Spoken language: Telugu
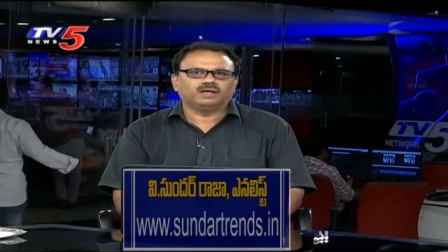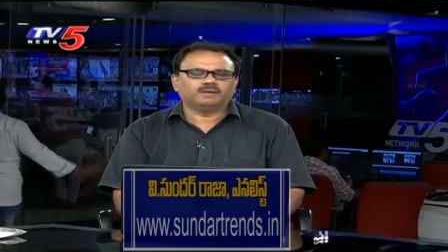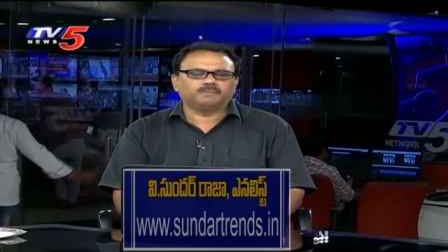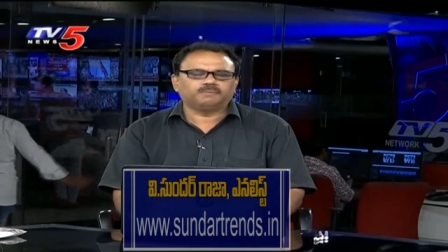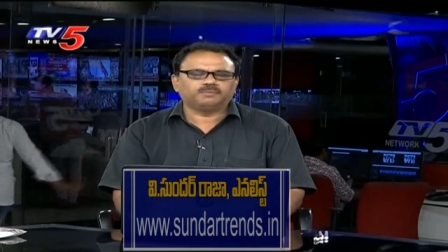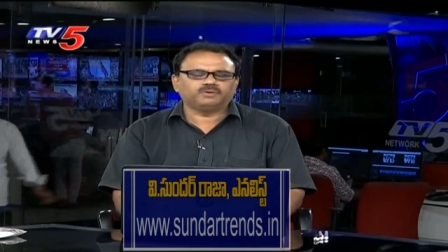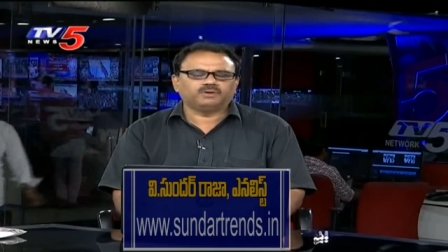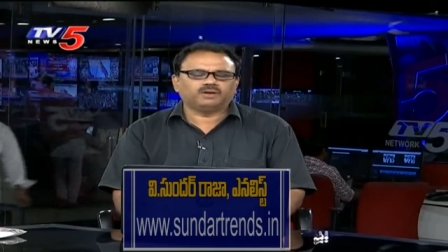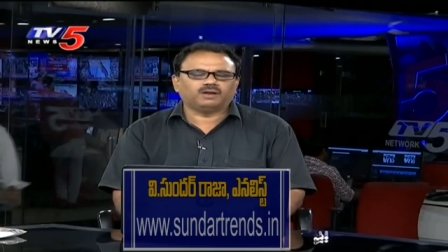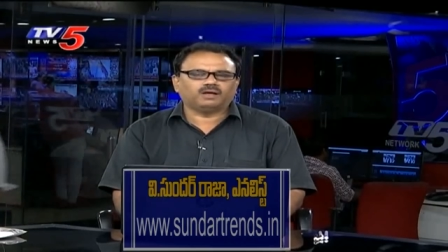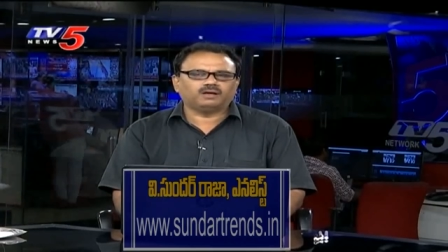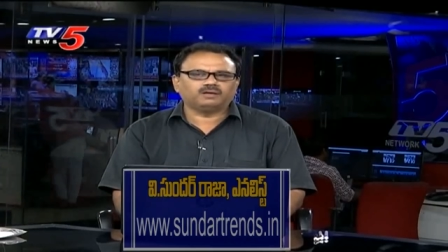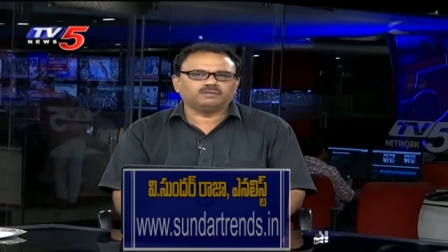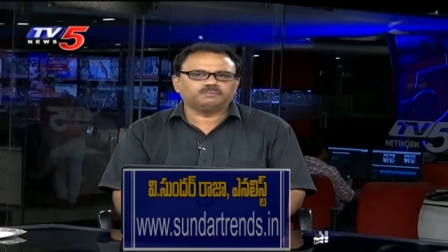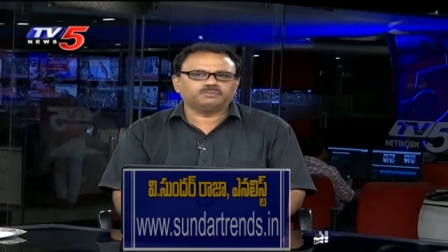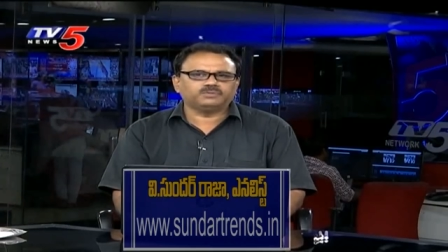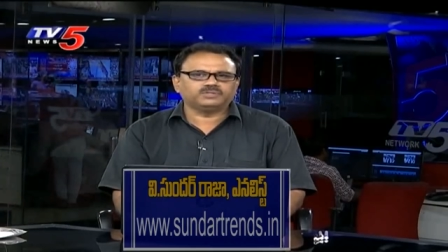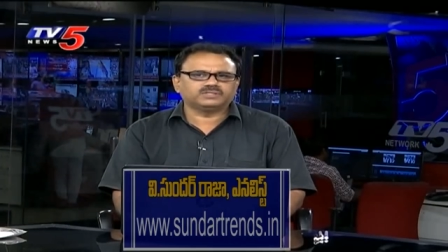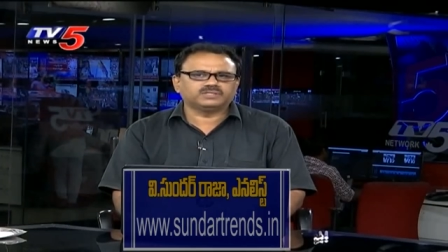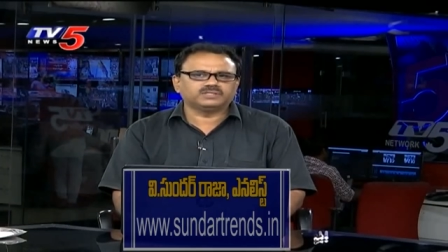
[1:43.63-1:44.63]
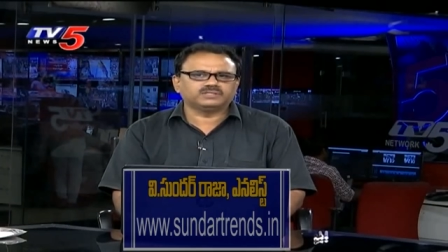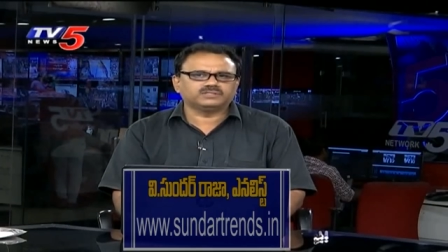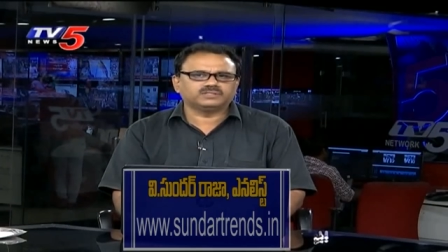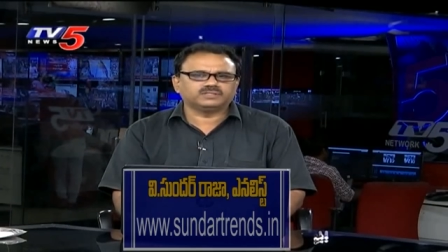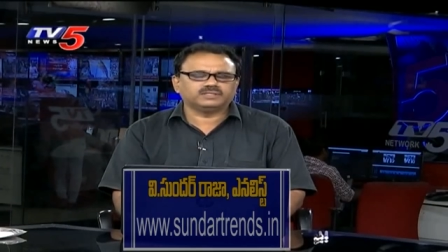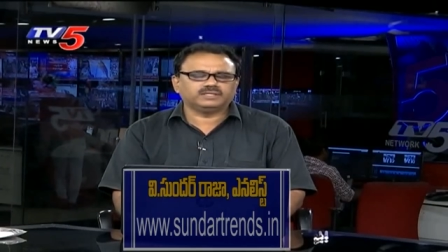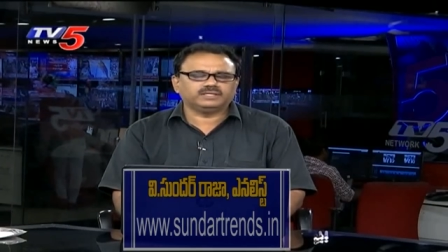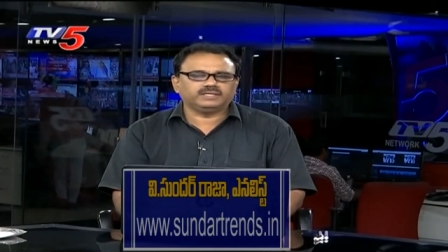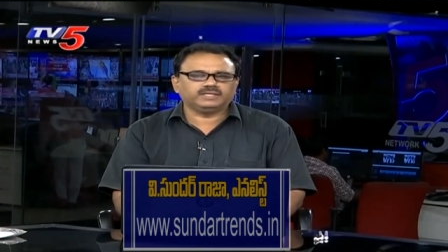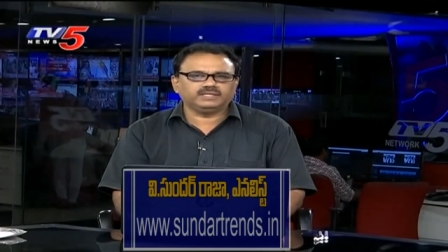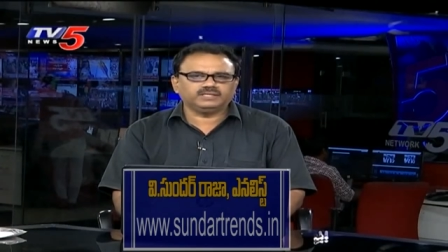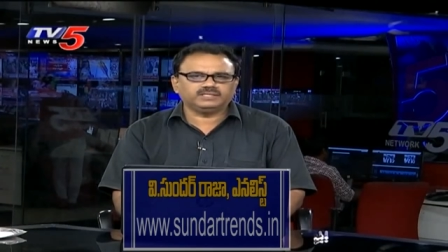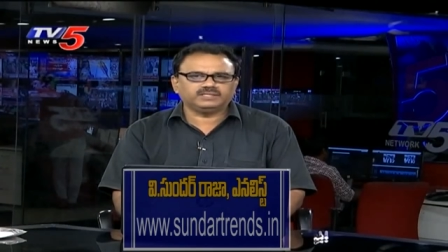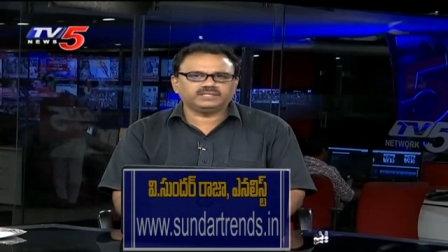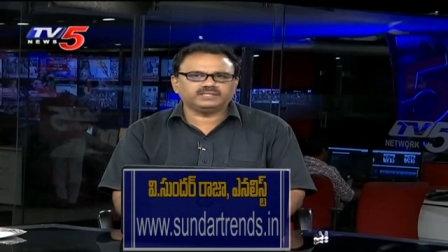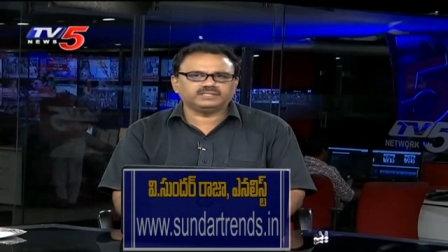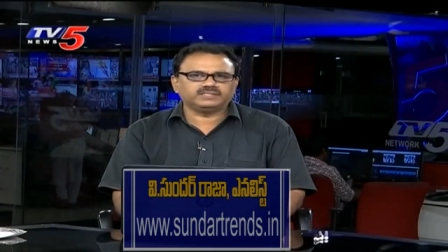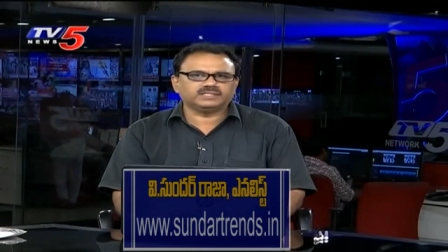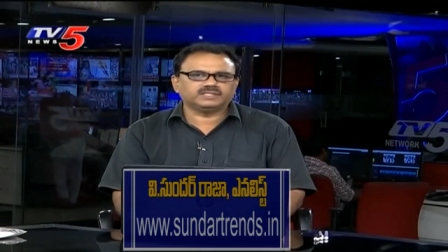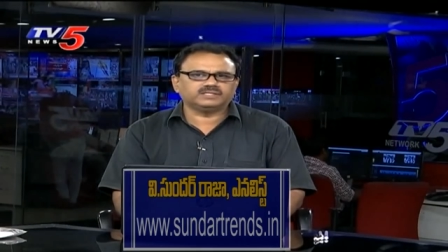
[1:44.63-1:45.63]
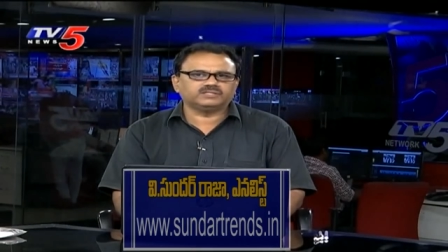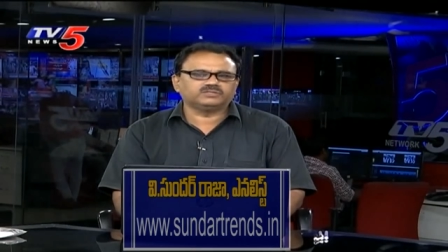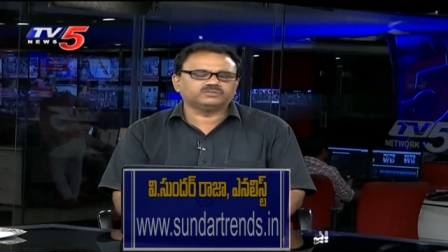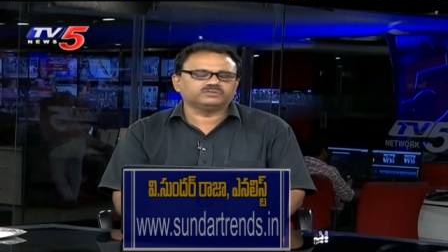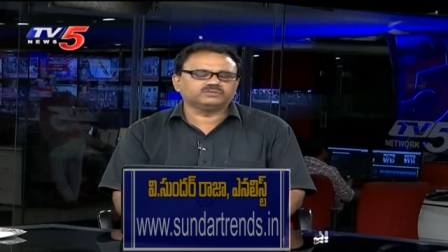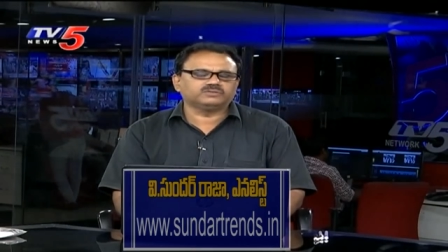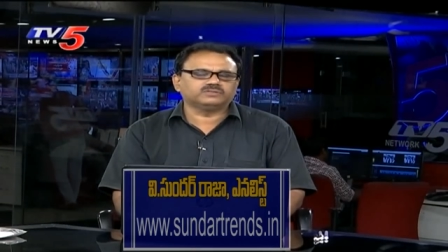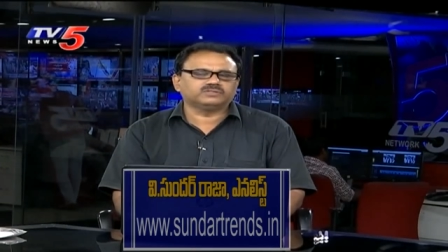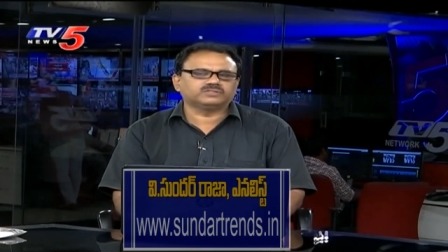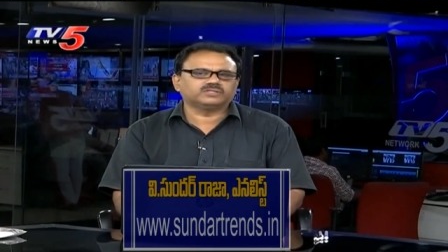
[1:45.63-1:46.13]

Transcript: అప్పుడు లాంగ్ పొజిషన్స్ని ఇనిషియేట్ చేయొచ్చు